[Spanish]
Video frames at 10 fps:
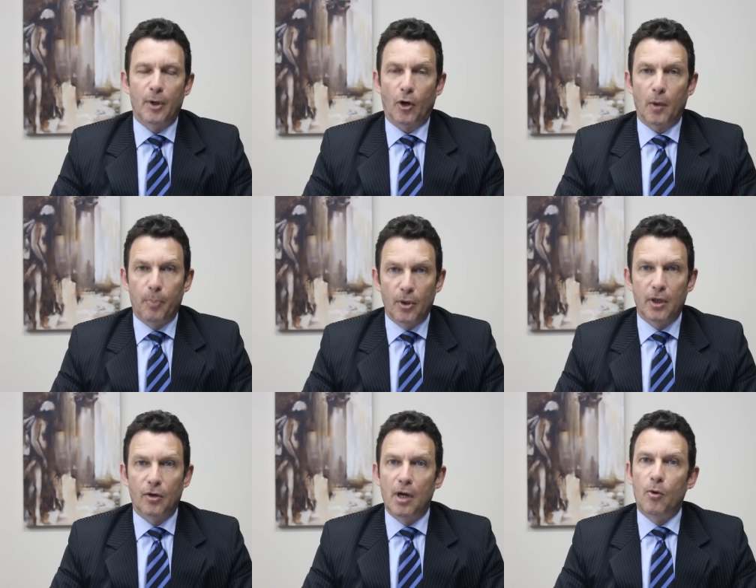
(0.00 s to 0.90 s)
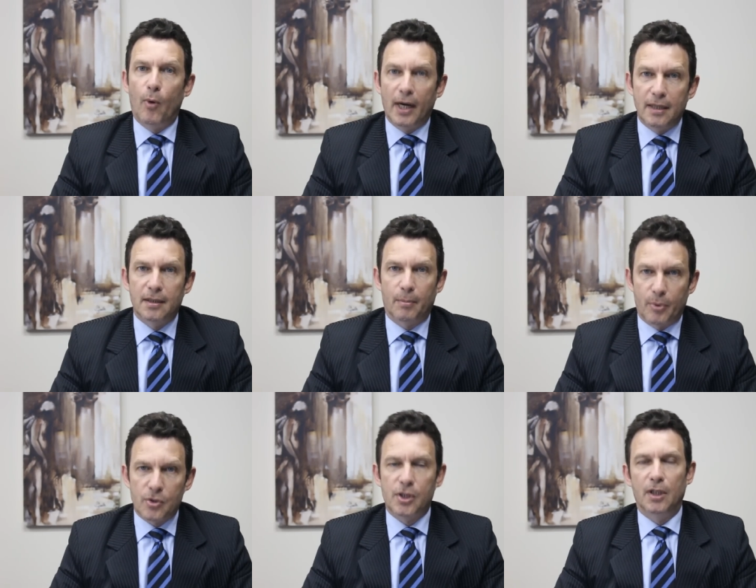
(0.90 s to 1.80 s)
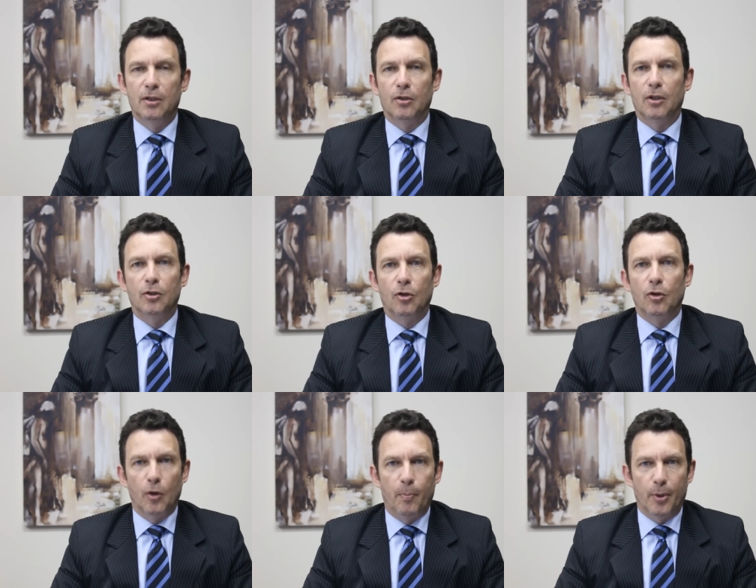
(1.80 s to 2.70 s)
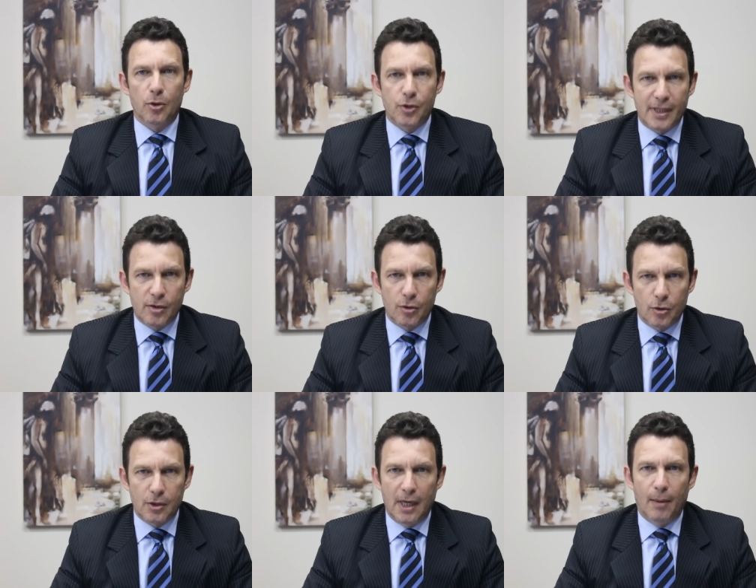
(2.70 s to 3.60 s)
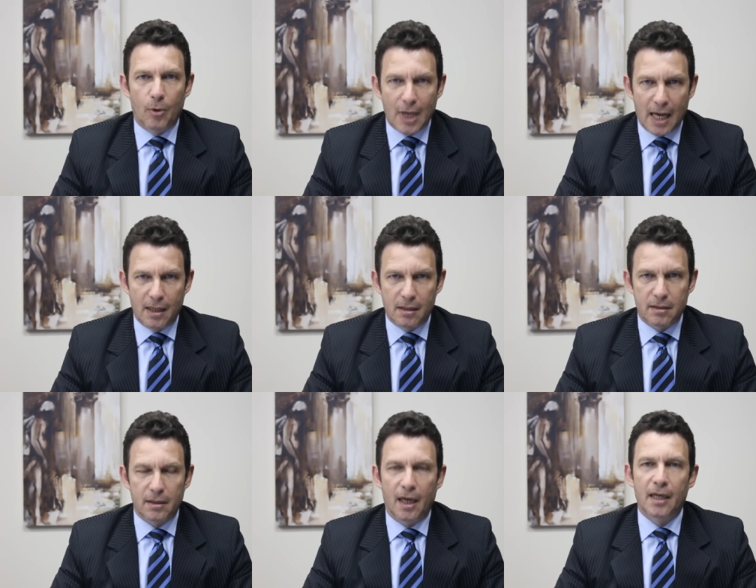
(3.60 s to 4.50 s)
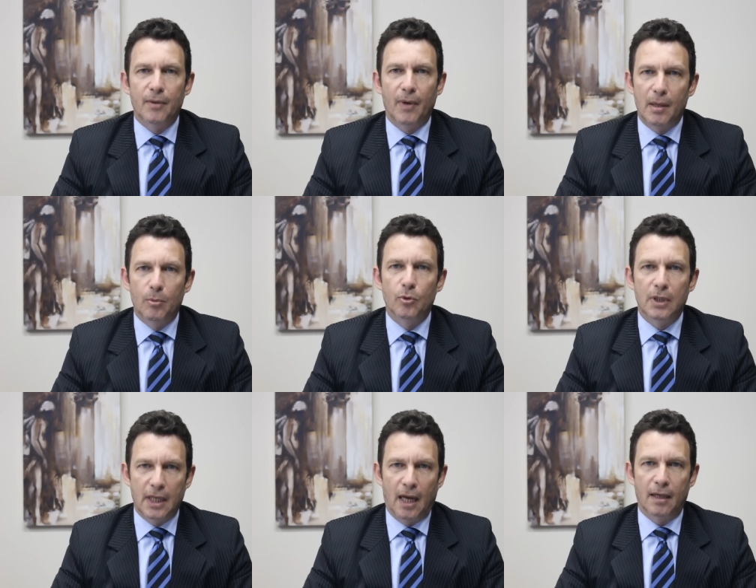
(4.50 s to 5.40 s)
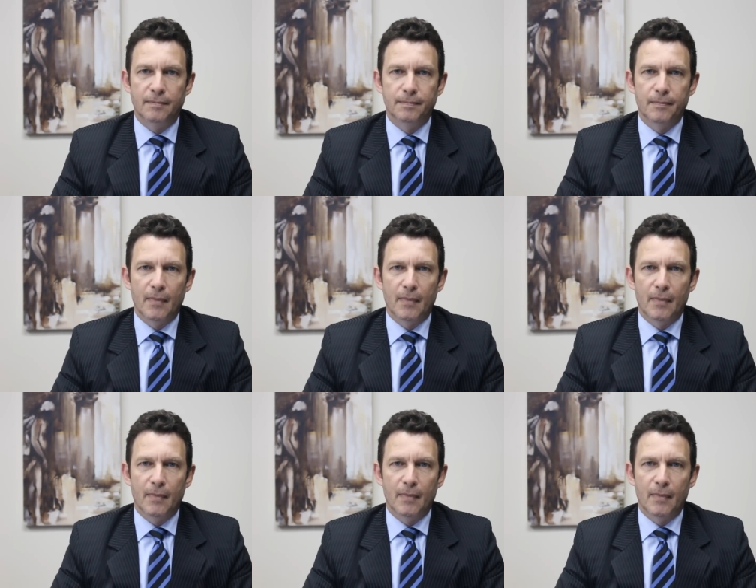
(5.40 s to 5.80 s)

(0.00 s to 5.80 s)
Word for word: pero responde con el 40% de todos los procesos laborales a nivel mundial.